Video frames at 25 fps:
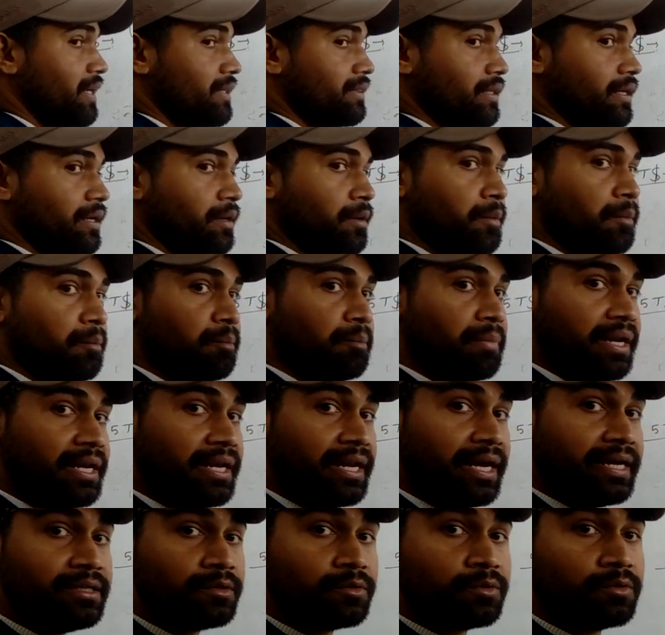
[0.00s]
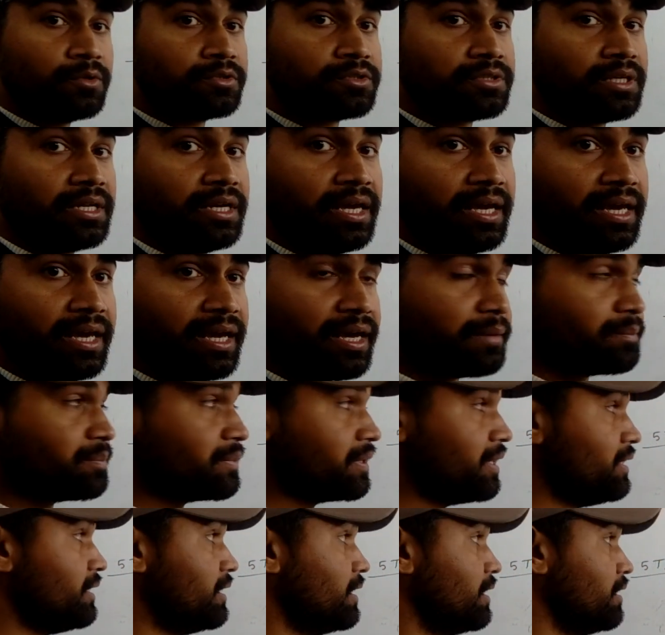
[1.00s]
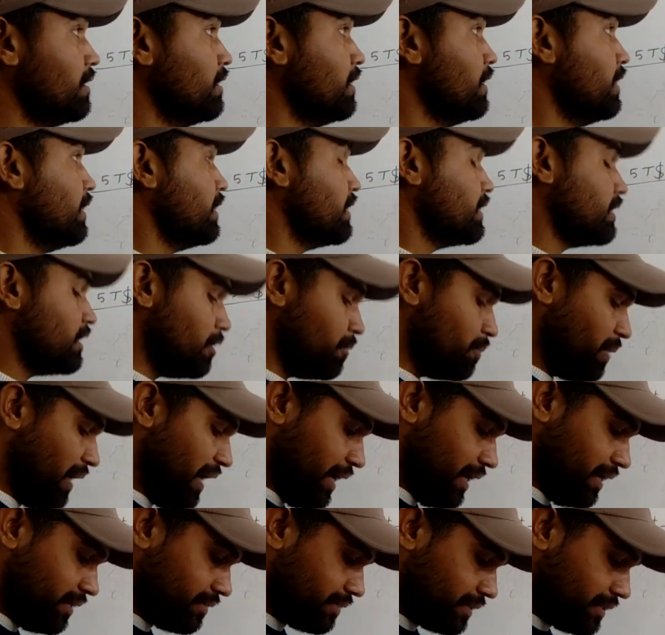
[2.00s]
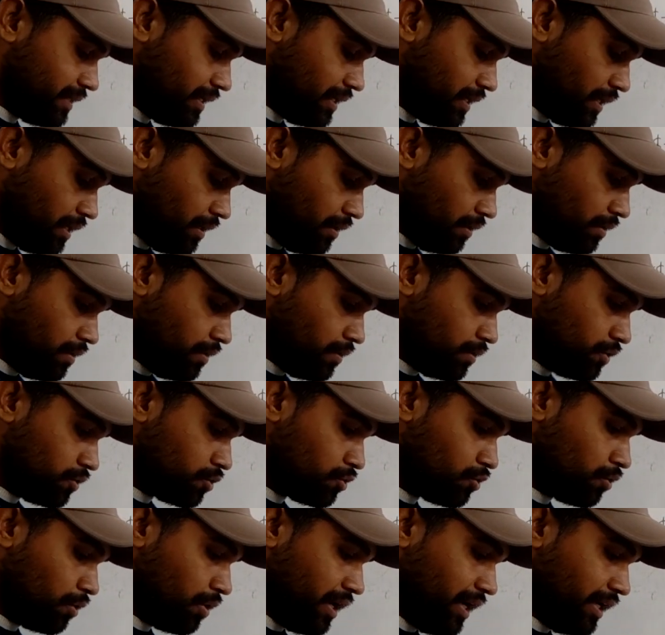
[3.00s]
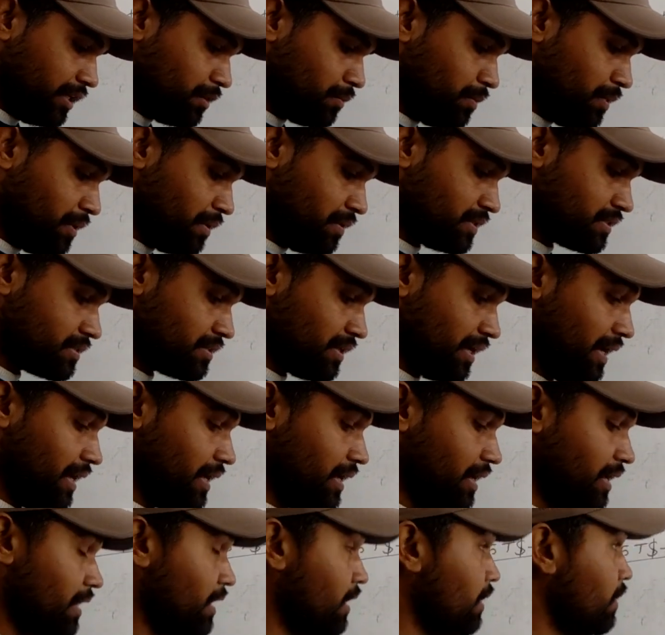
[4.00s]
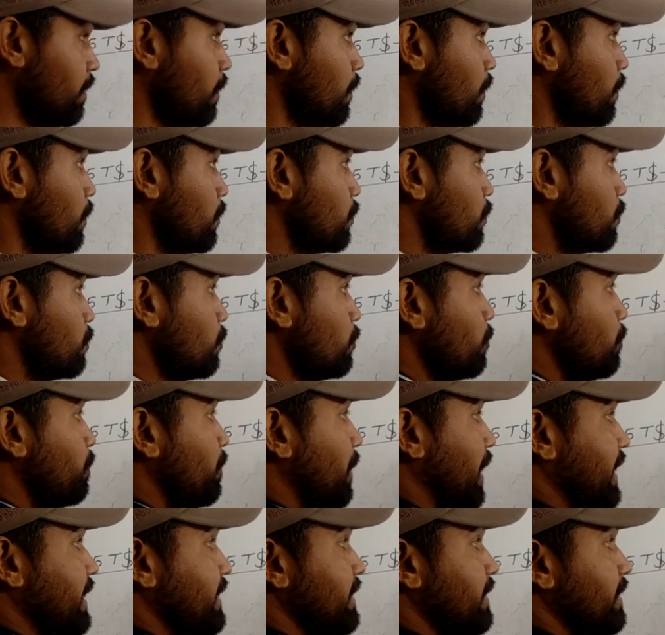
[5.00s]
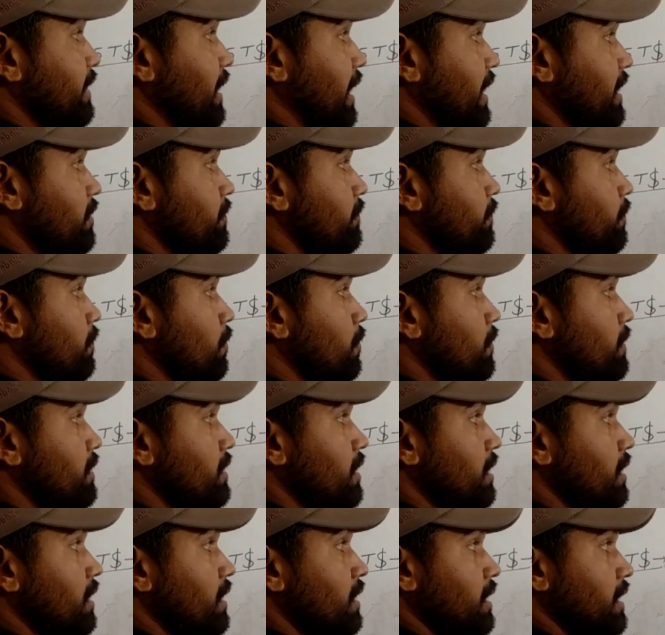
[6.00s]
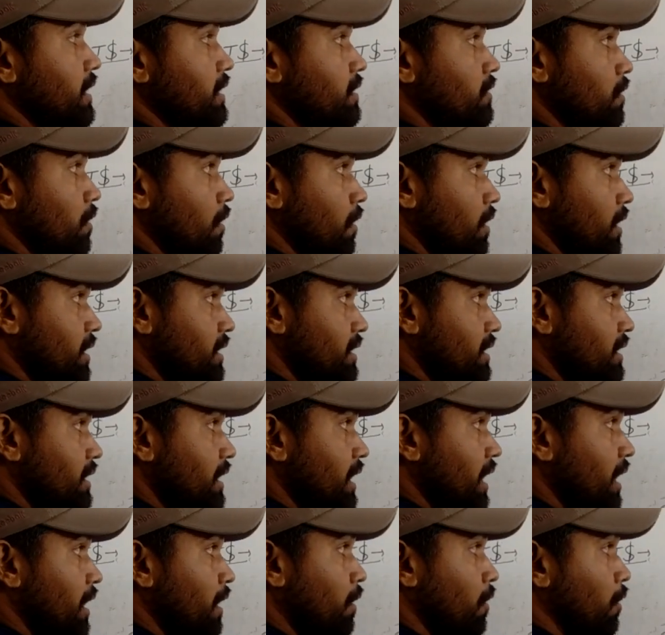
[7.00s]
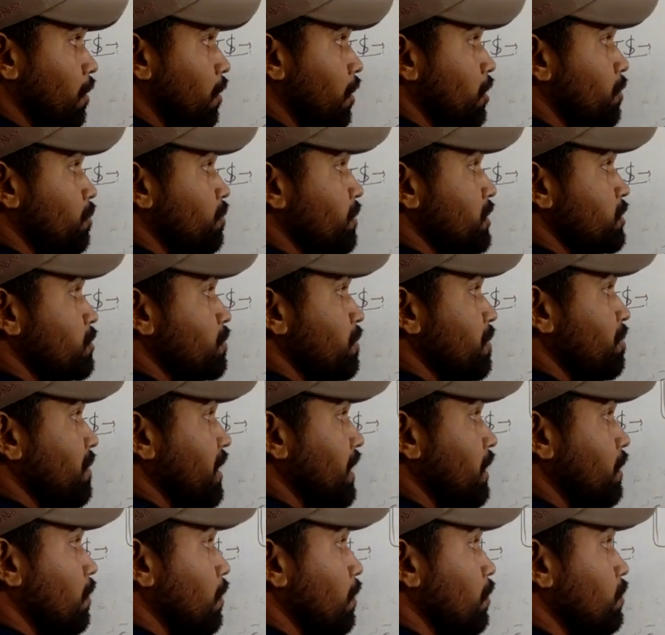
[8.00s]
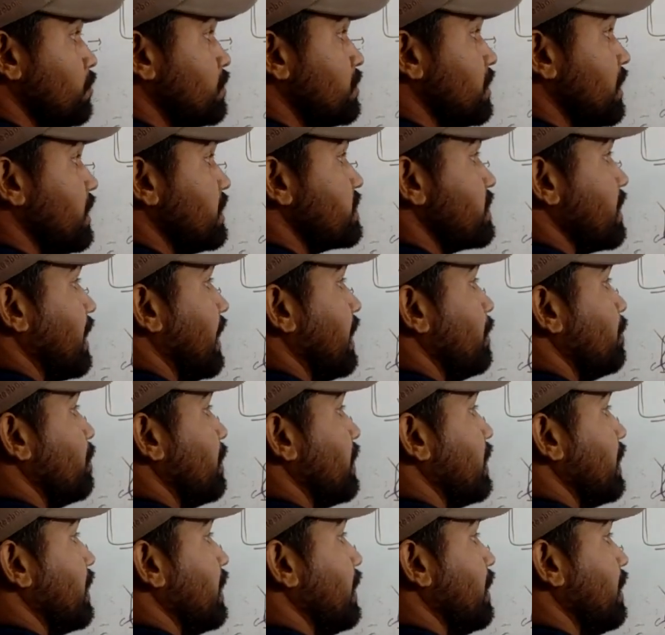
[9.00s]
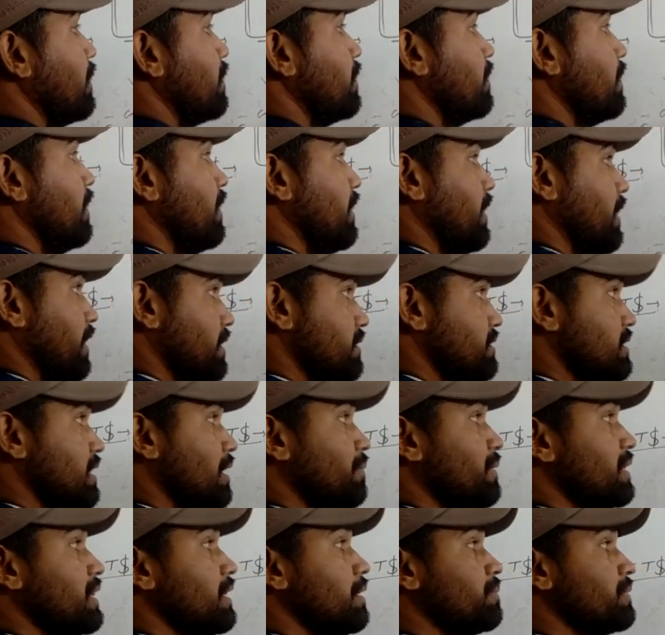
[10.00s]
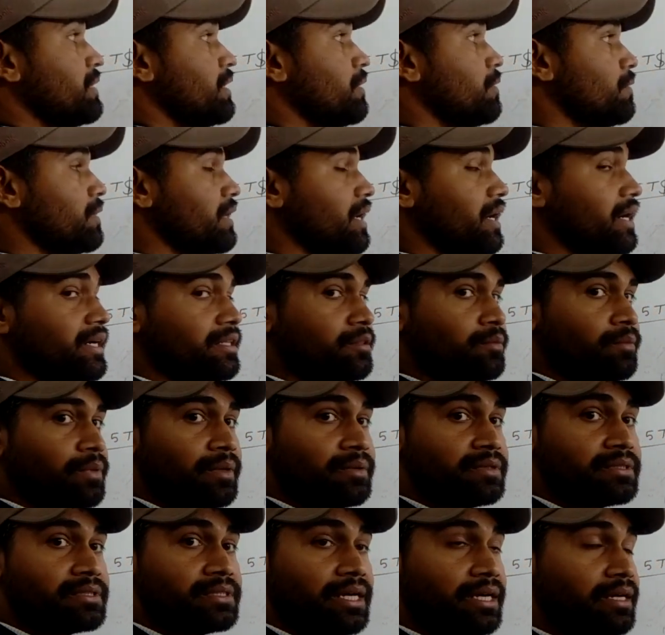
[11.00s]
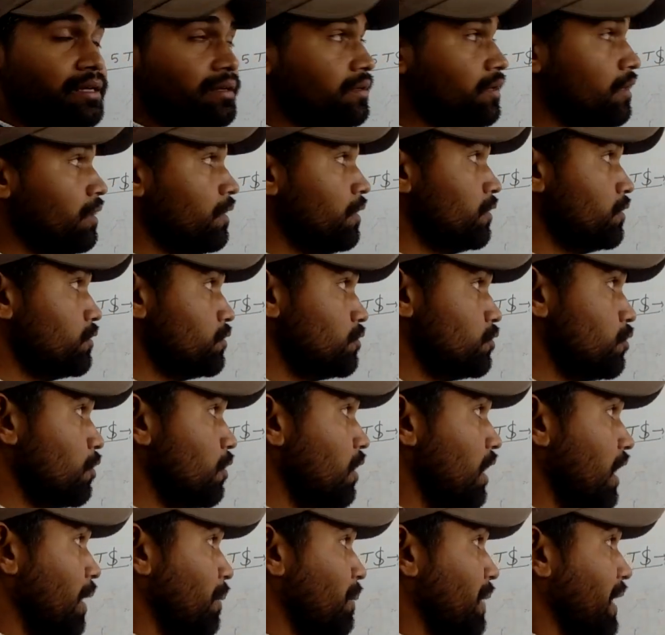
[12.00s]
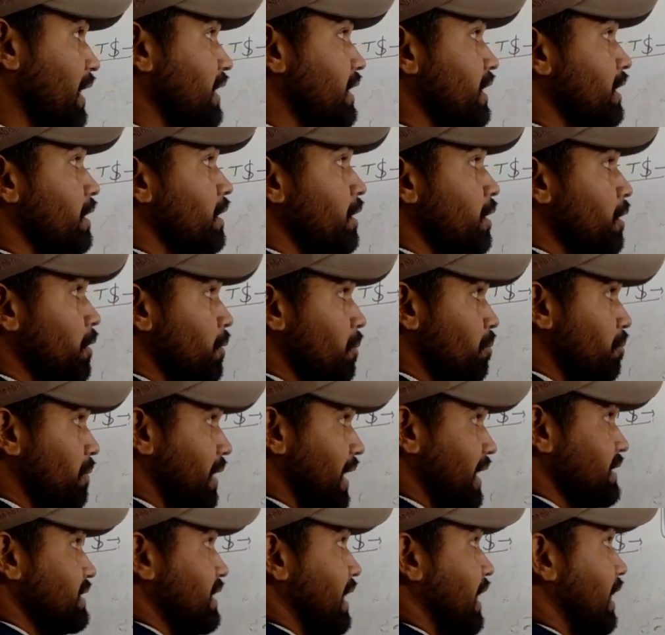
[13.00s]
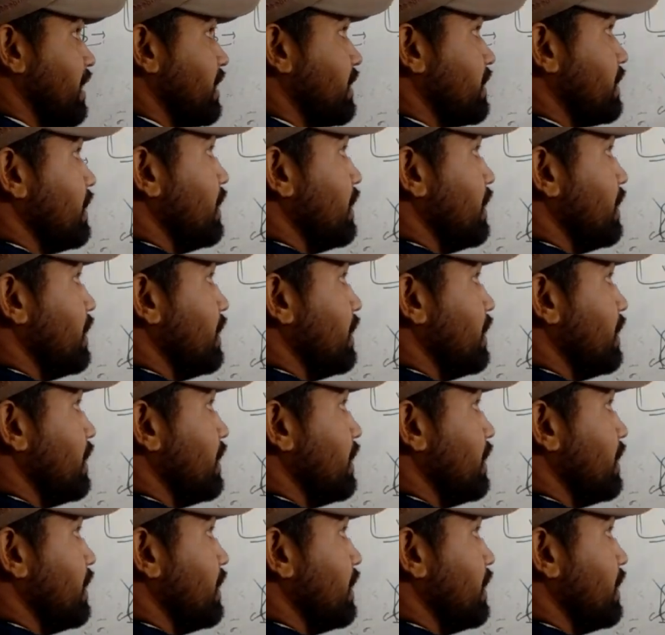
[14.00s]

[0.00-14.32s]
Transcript: बात है वन लाइन क्वेश्चन है आपका ये कि भारत की जो अर्थव्यवस्था है 2.94 ट्रिलियन डॉलर की है और विश्व में कौन से स्थान पर है इसका मतलब क्या हो गया अर्थव्यवस्था जो हमारे बाजार